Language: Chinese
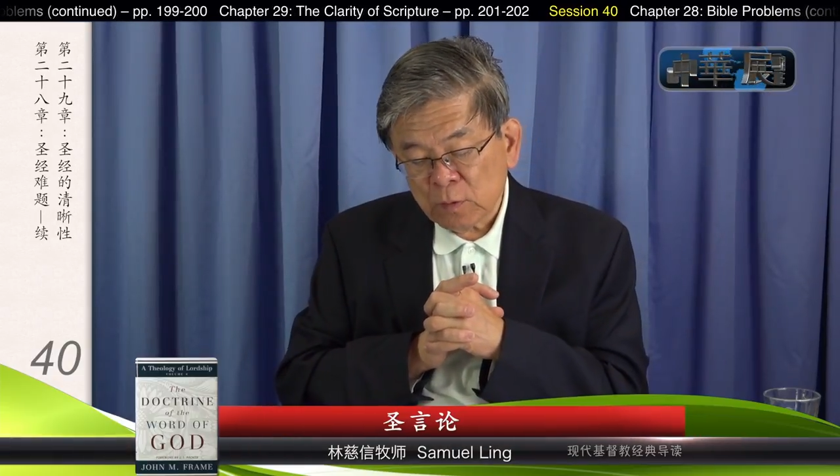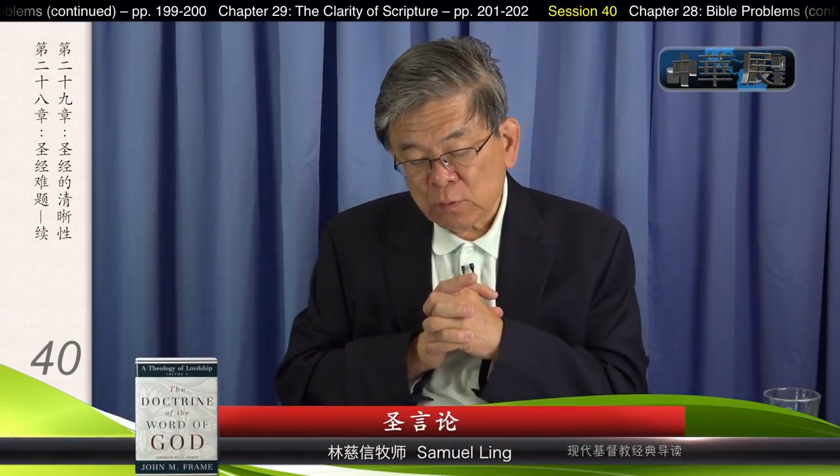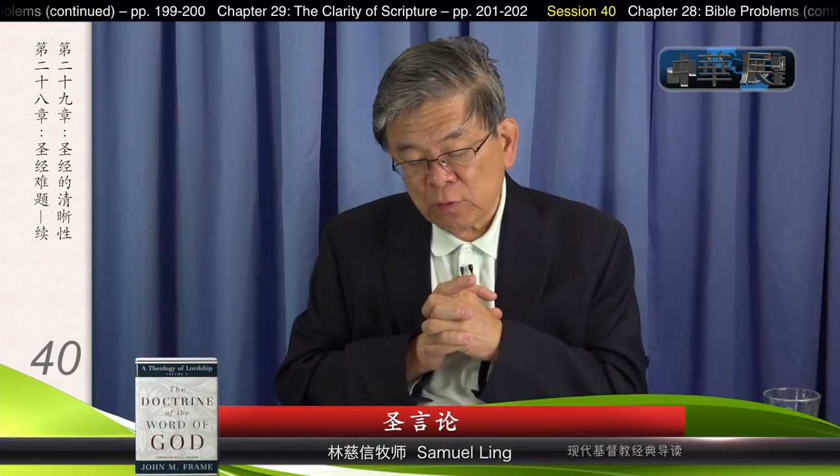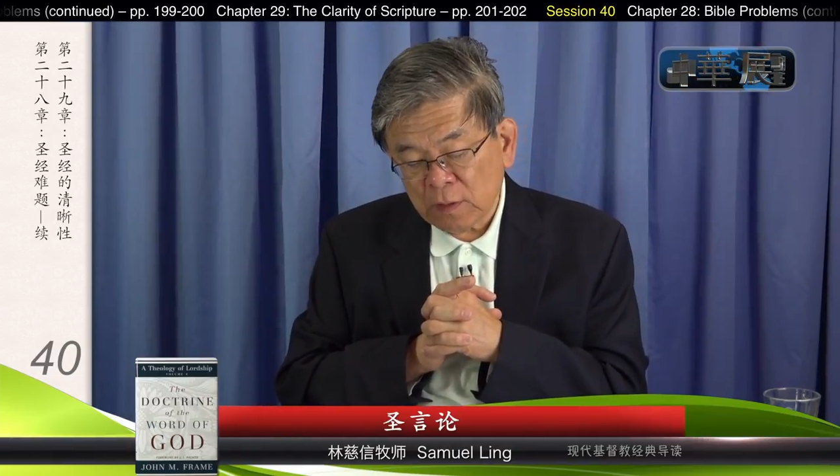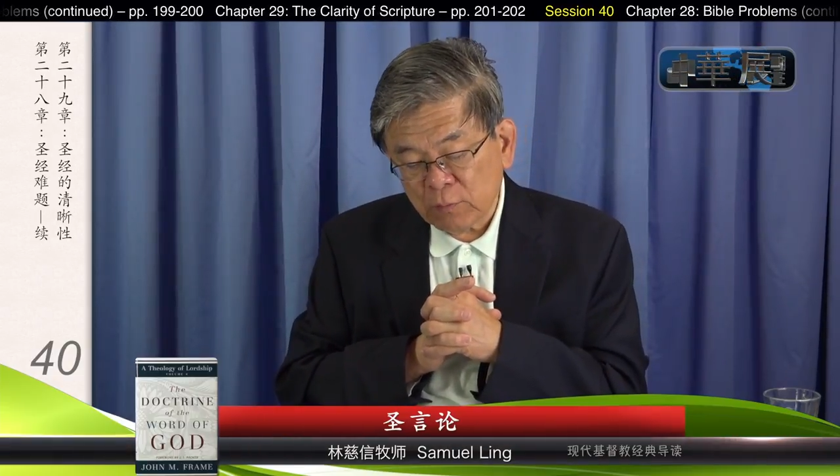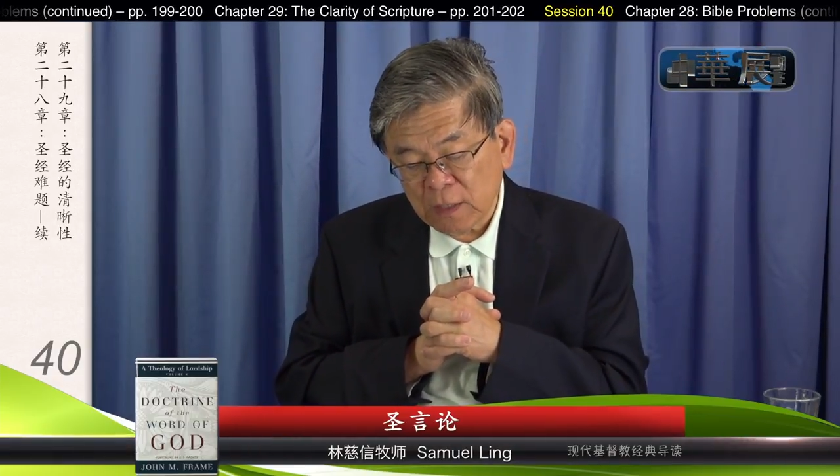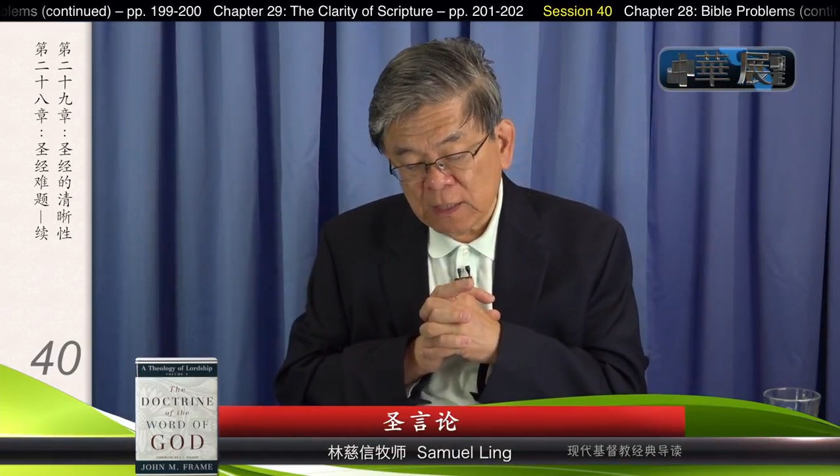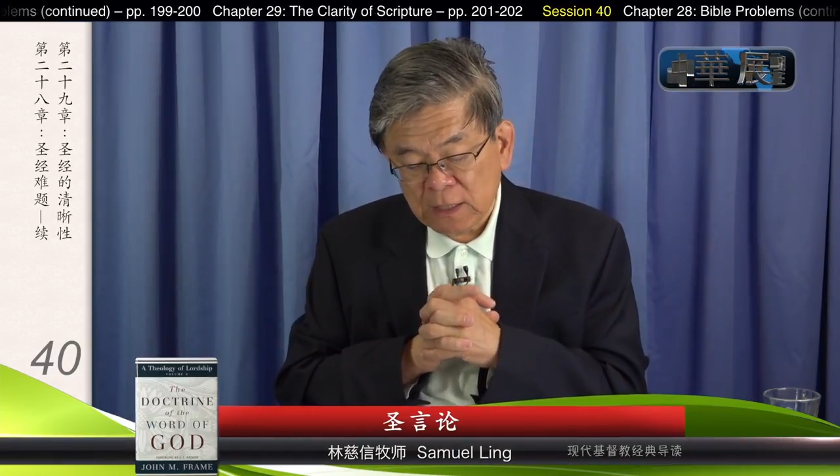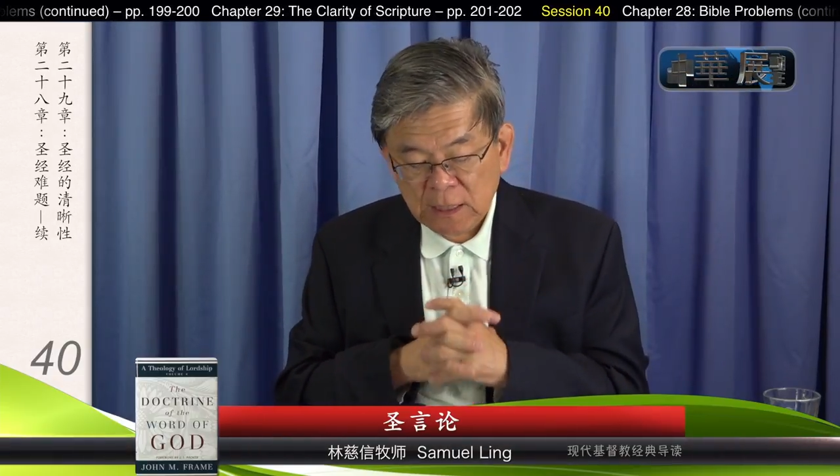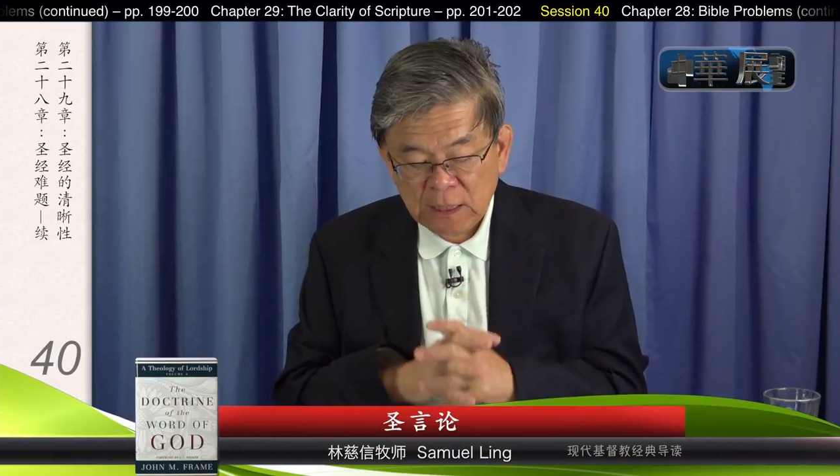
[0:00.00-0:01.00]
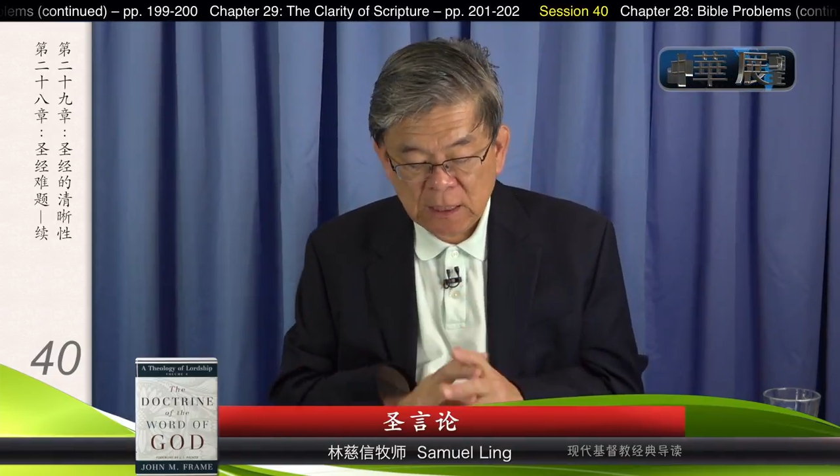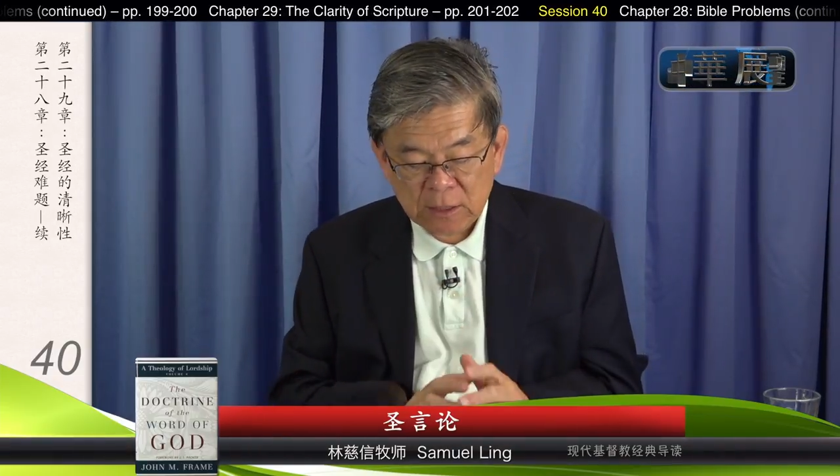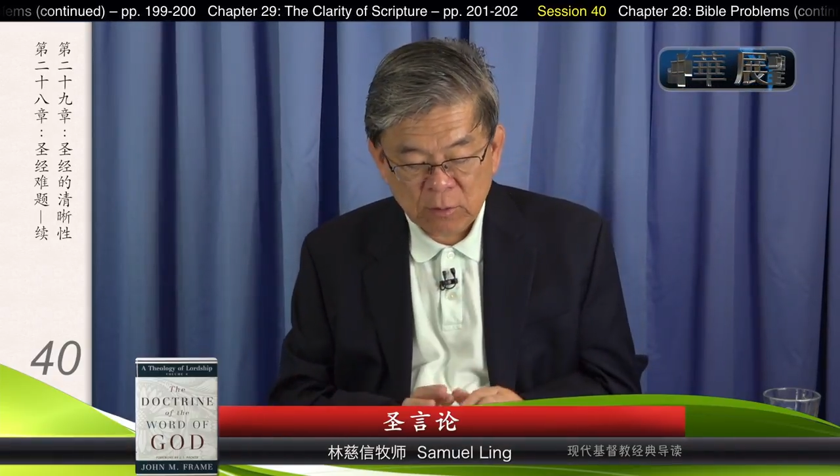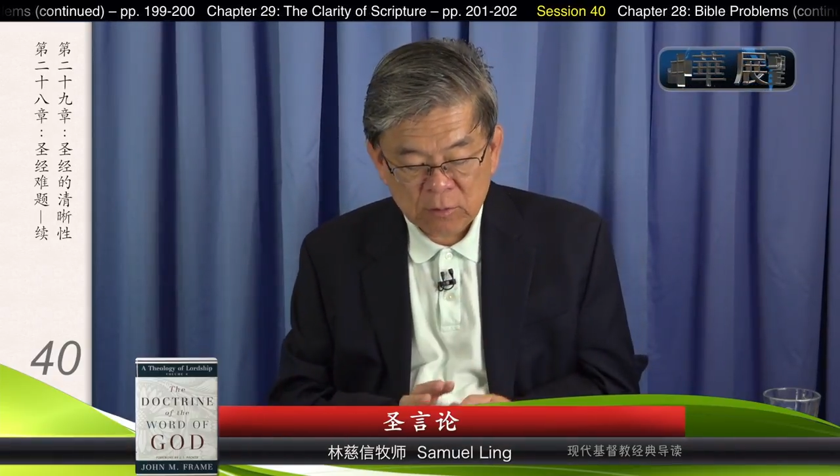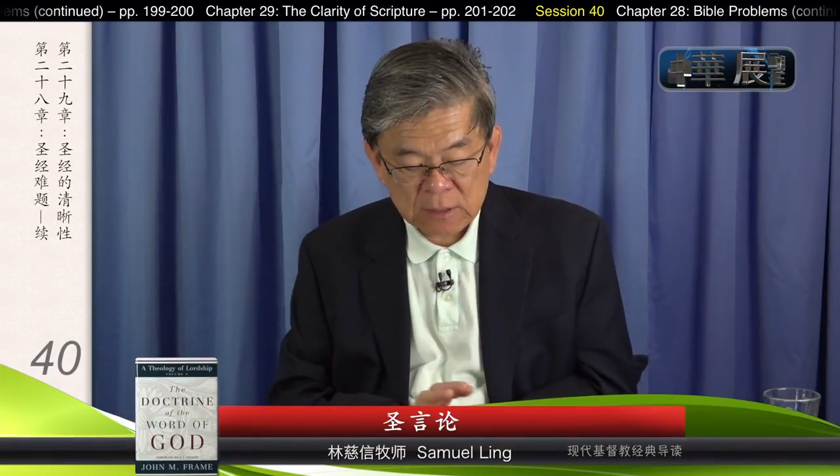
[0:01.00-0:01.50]
权威和
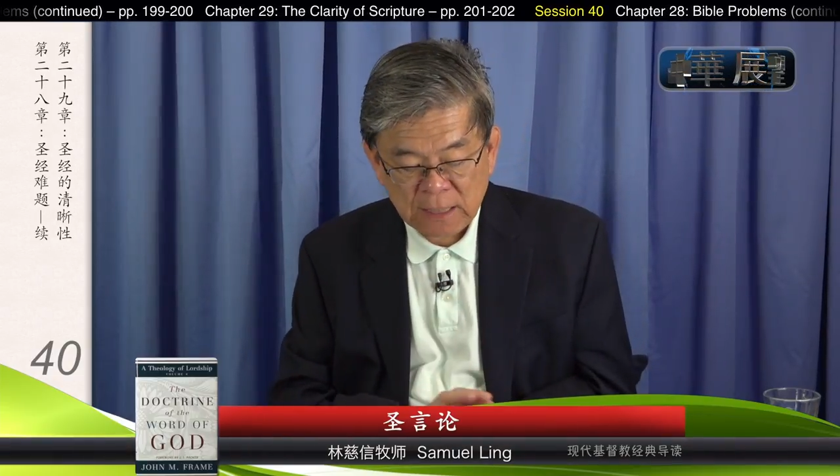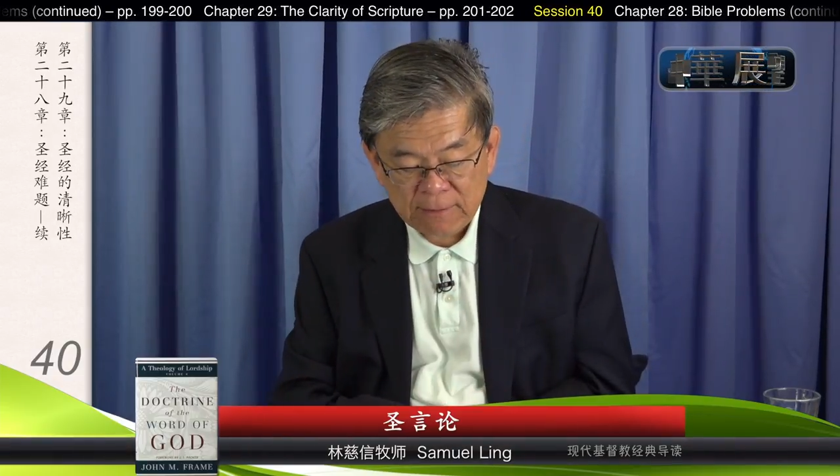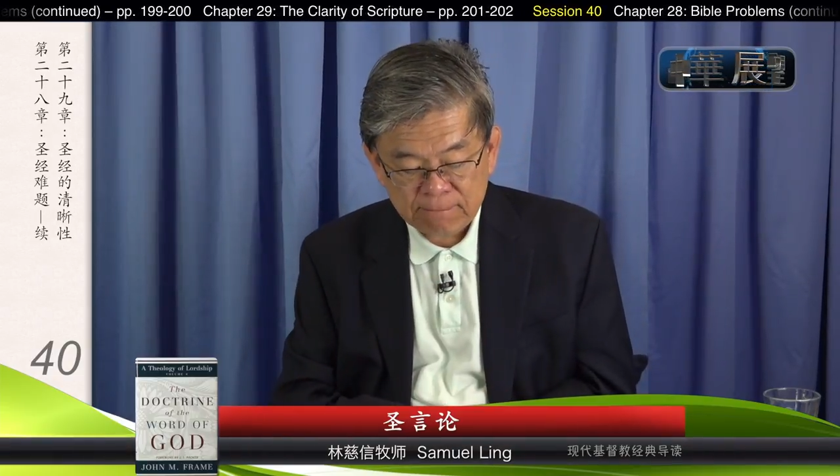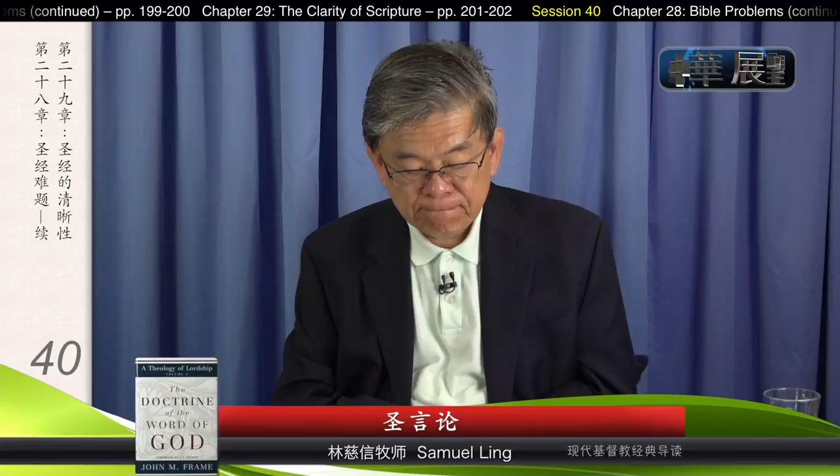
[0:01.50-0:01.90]
同在。